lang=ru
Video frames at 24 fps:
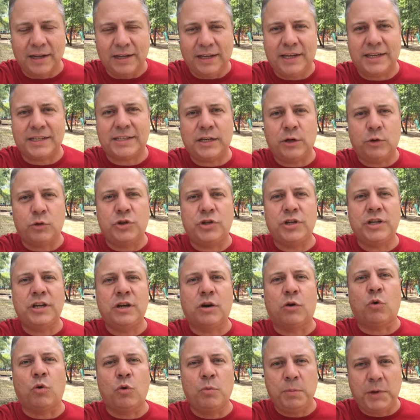Если
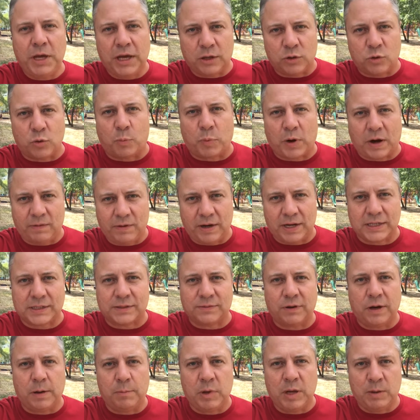ученик умеет управлять
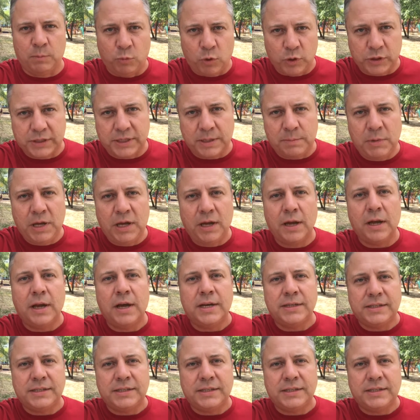своими эмоциями,